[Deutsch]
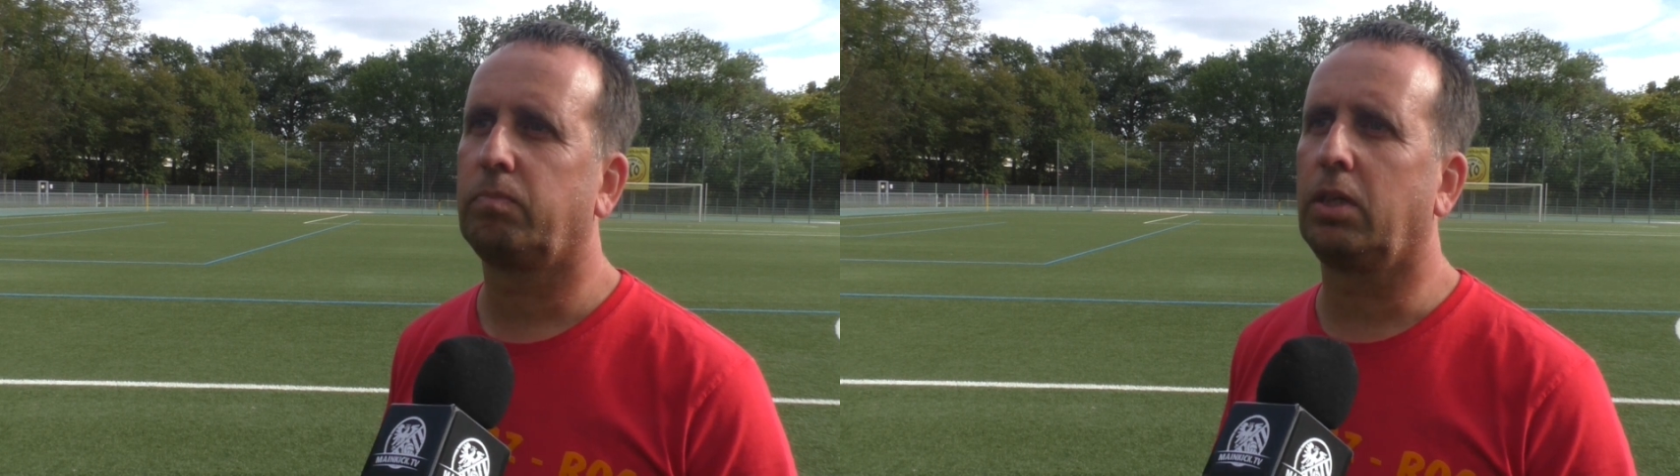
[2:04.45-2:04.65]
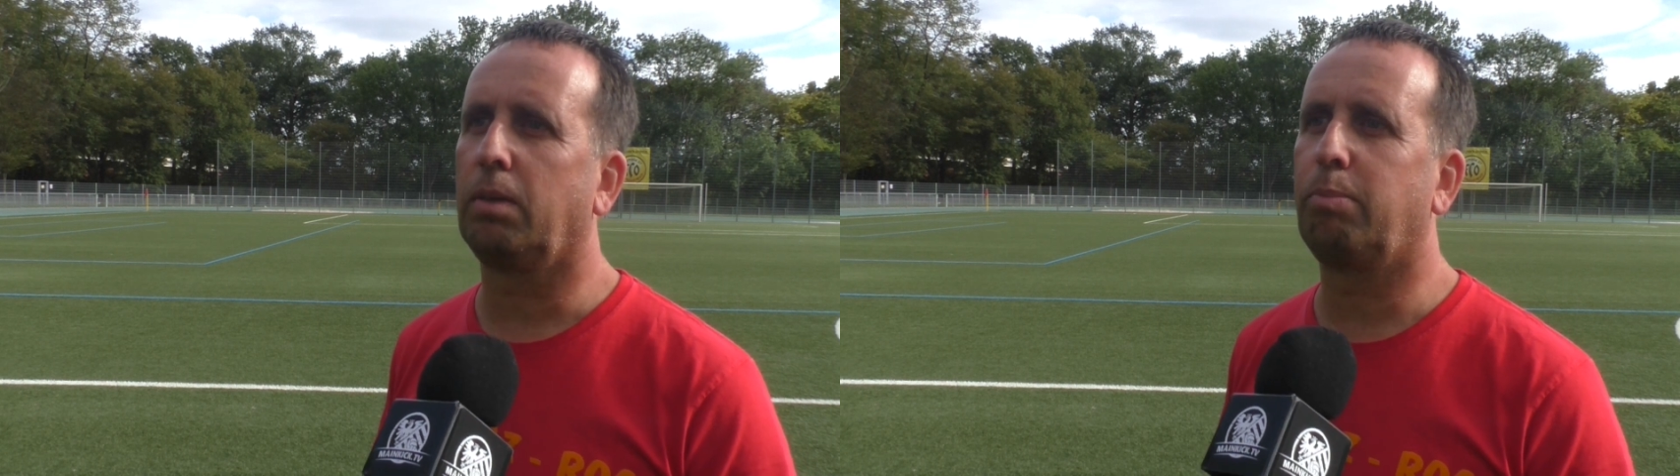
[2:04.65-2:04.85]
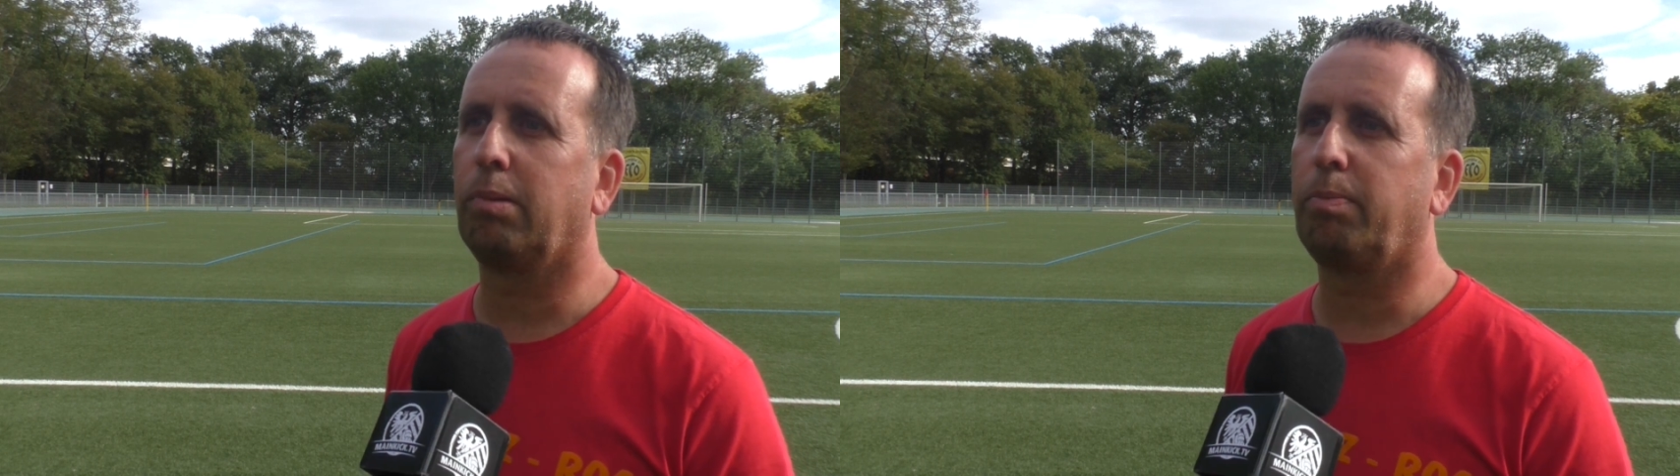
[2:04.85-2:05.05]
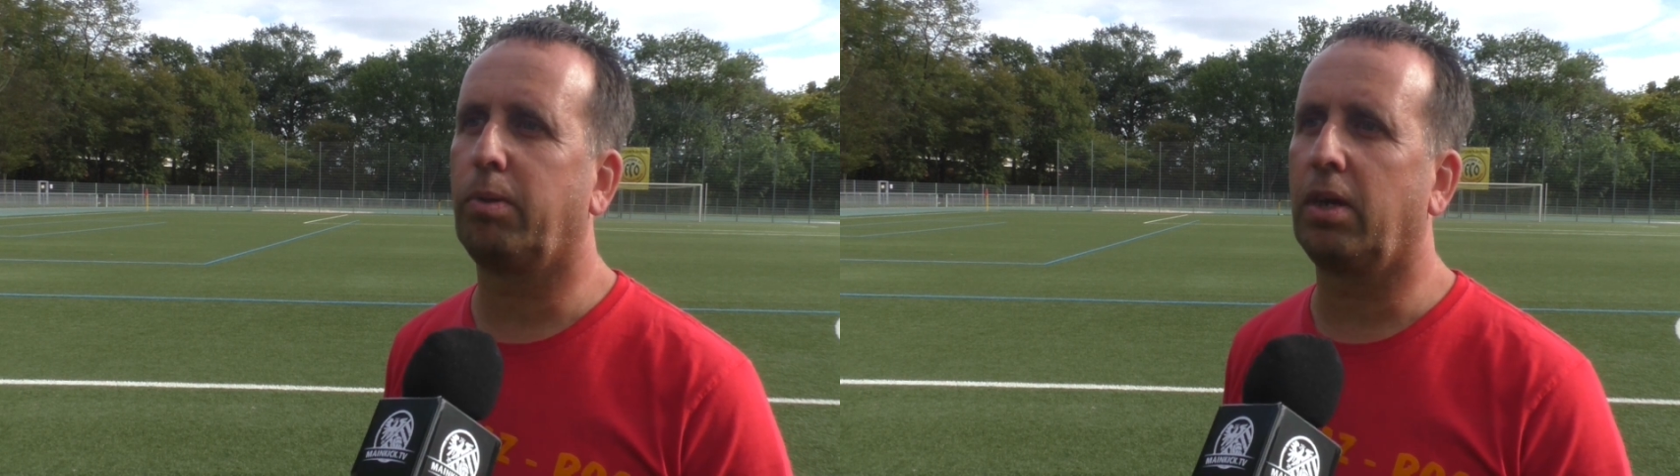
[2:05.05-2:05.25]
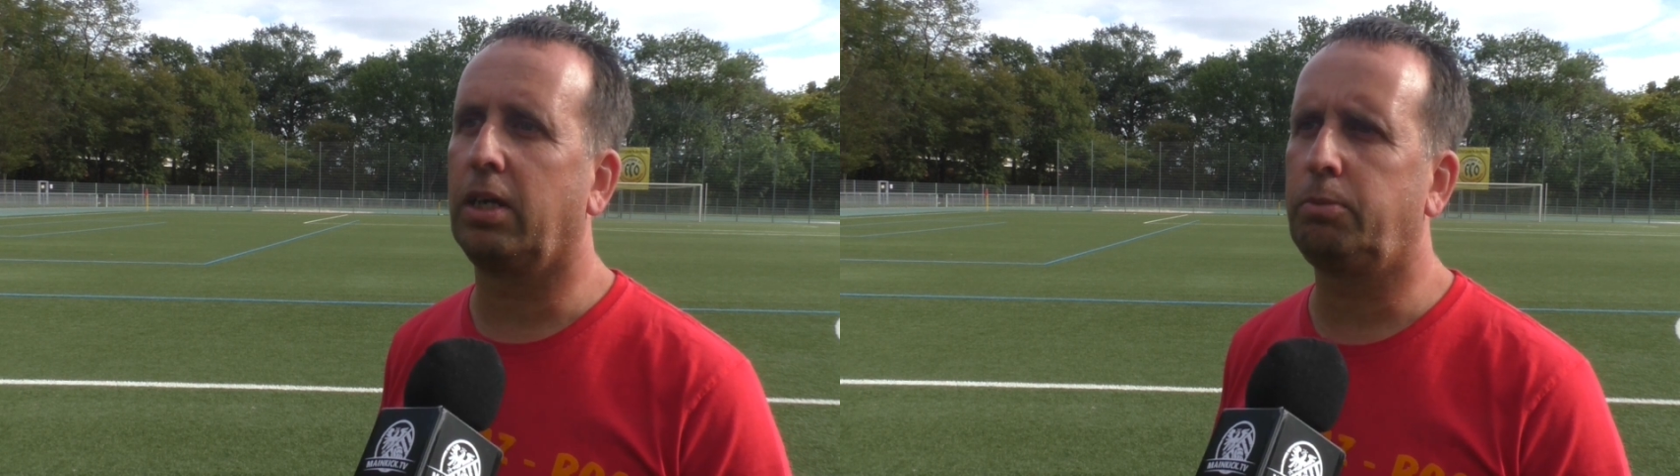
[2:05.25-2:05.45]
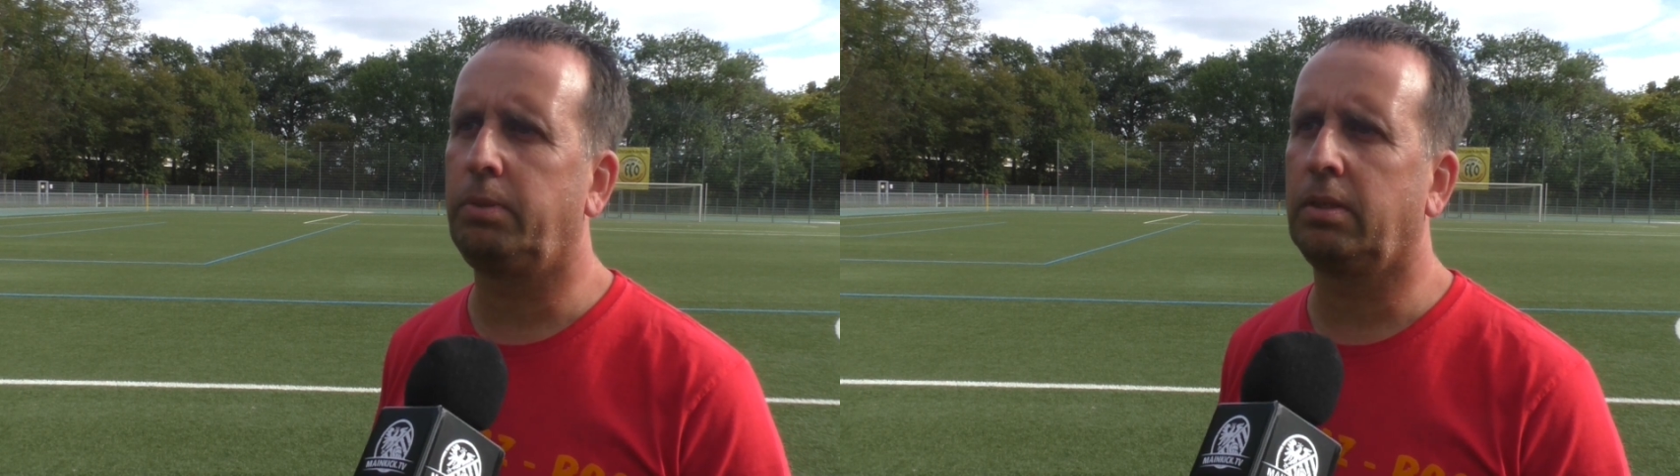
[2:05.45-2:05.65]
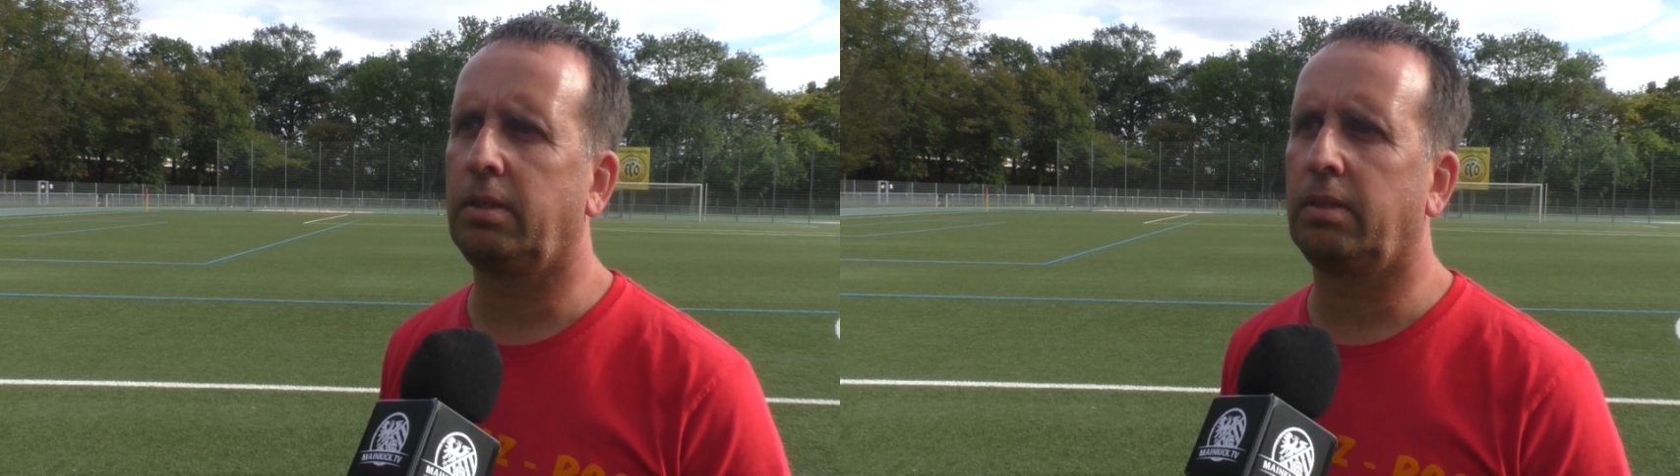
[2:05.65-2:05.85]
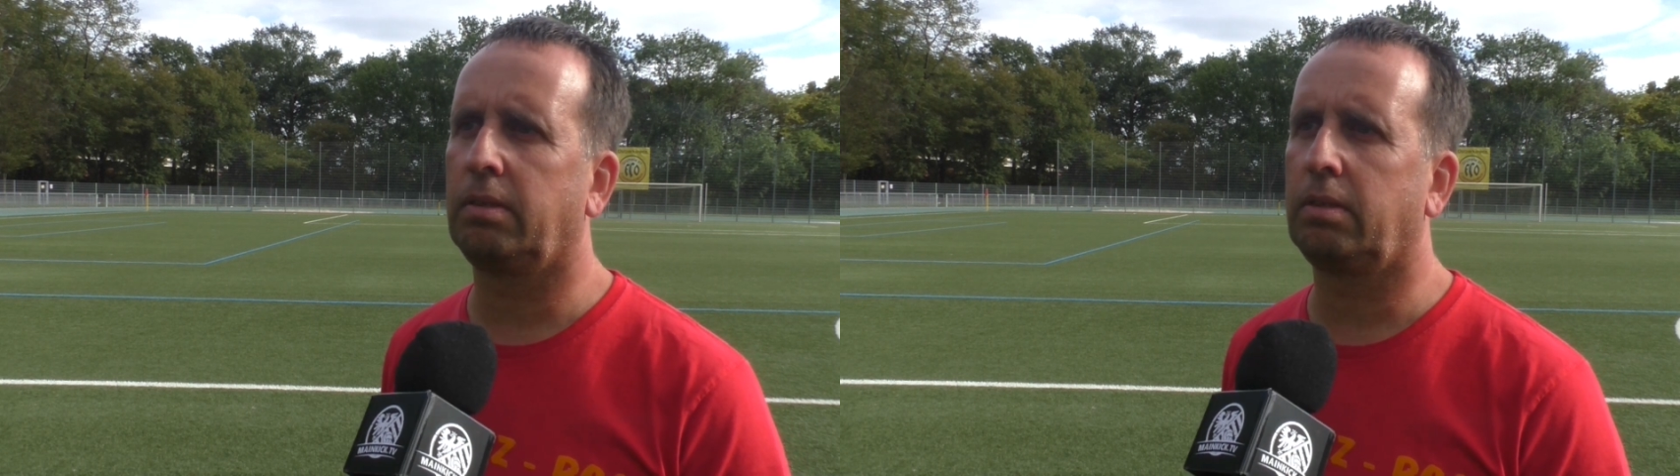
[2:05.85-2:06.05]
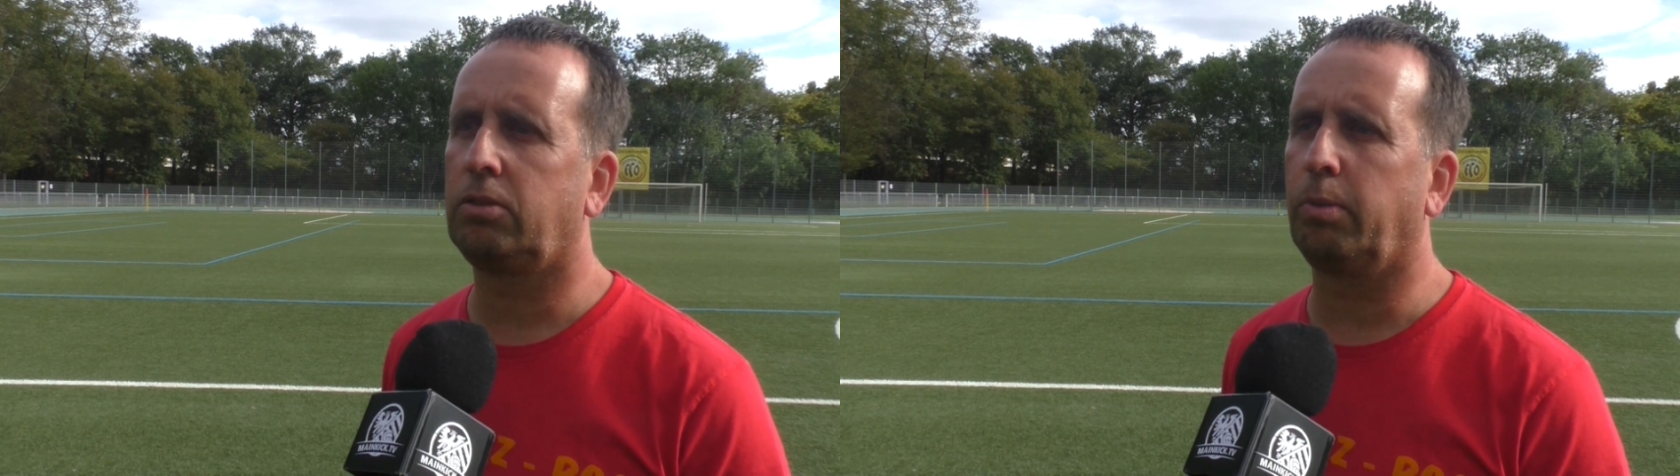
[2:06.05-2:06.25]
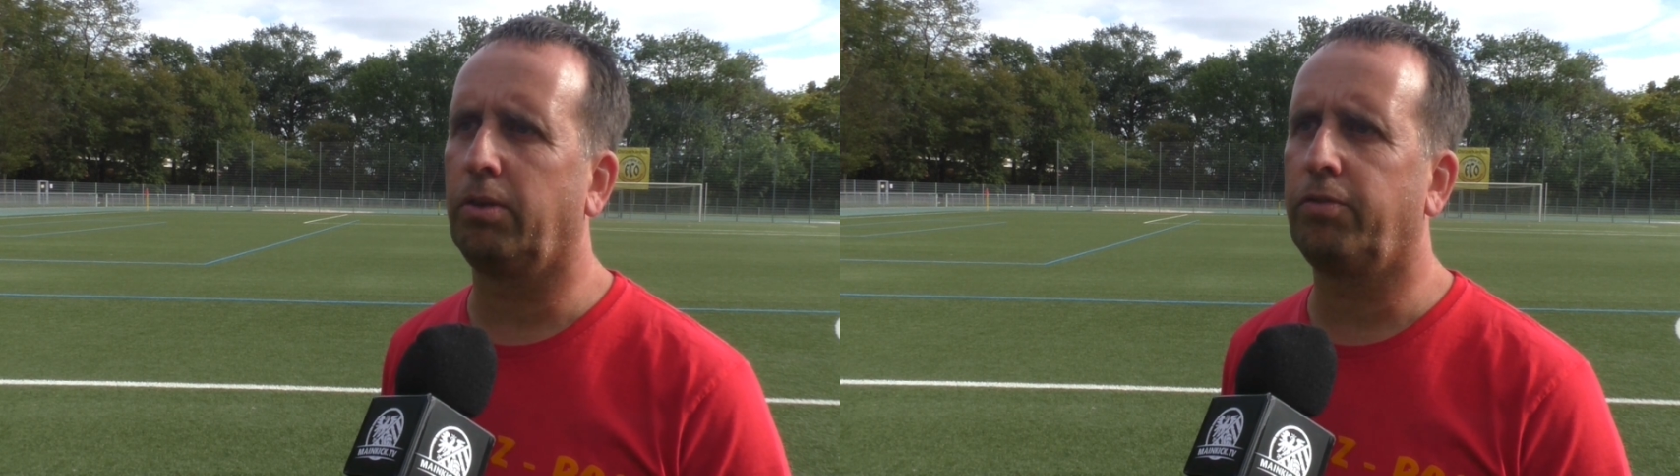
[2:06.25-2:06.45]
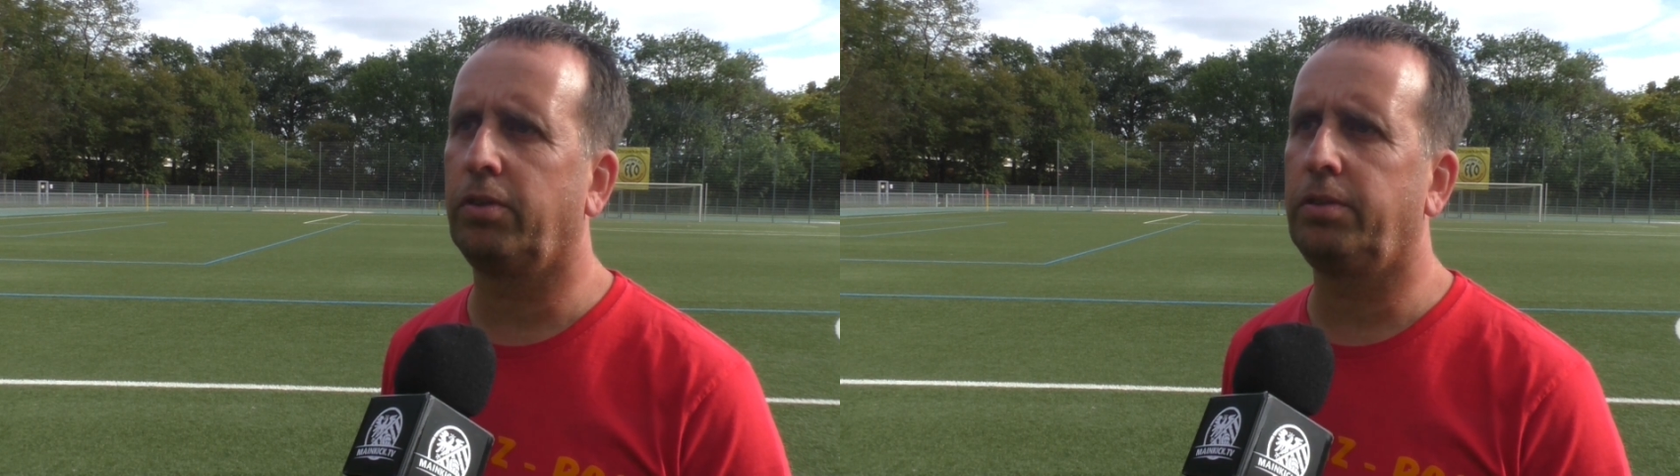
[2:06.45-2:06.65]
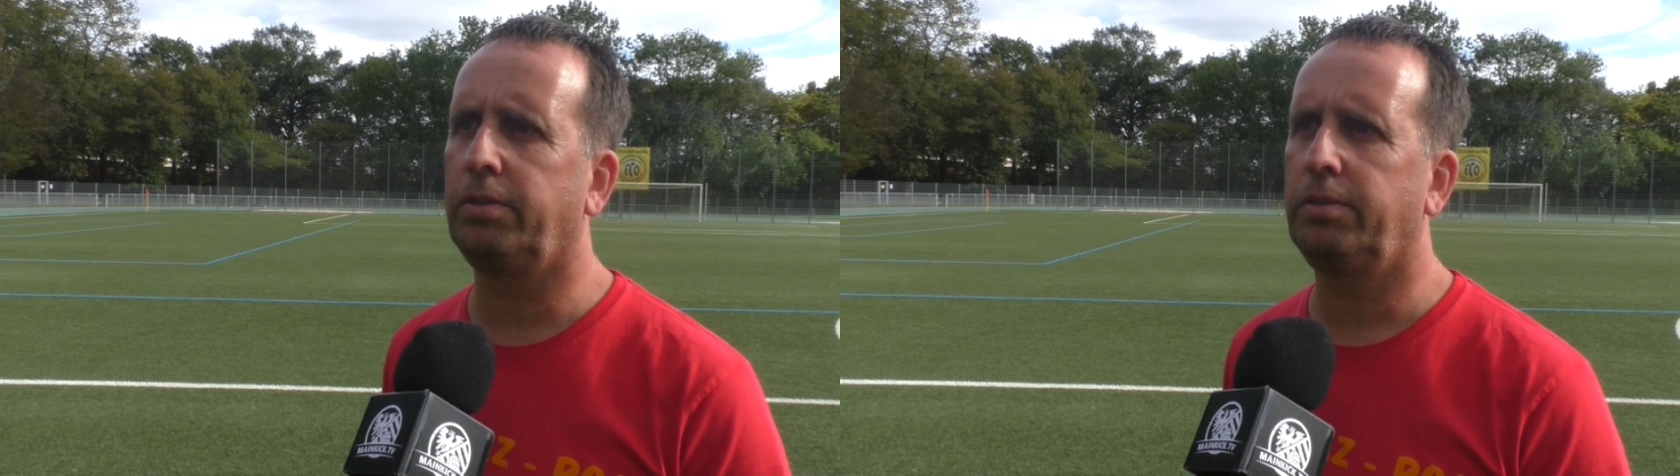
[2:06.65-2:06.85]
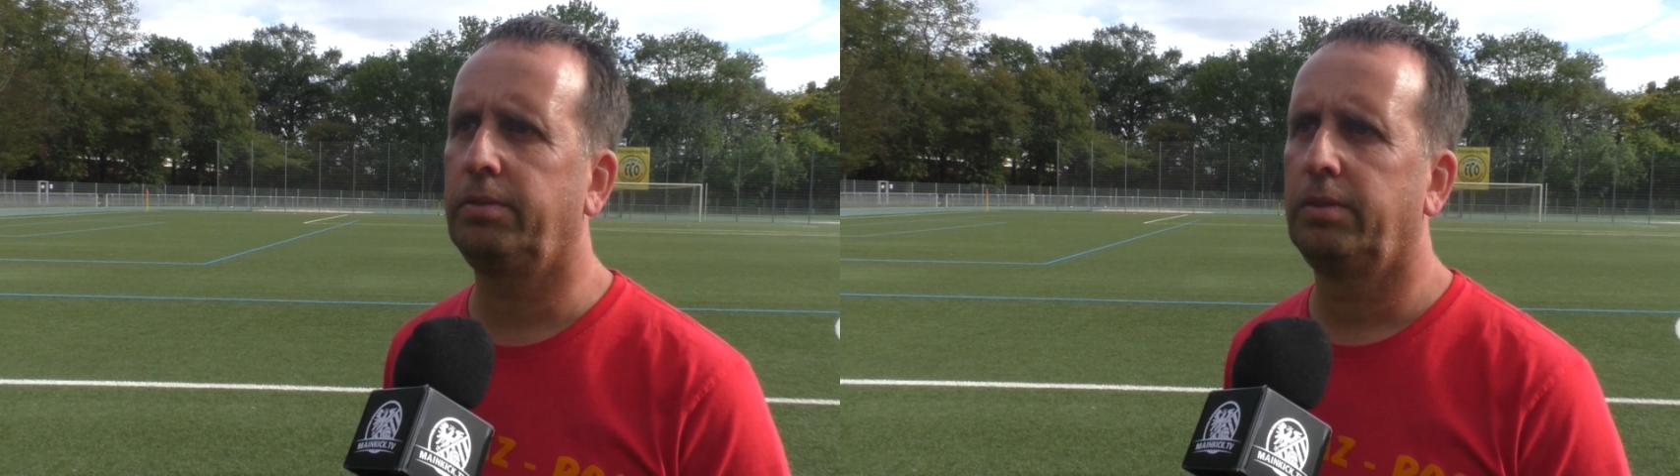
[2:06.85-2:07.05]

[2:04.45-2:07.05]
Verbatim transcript: gegen Pokalspiel, gegen Sportfreunde.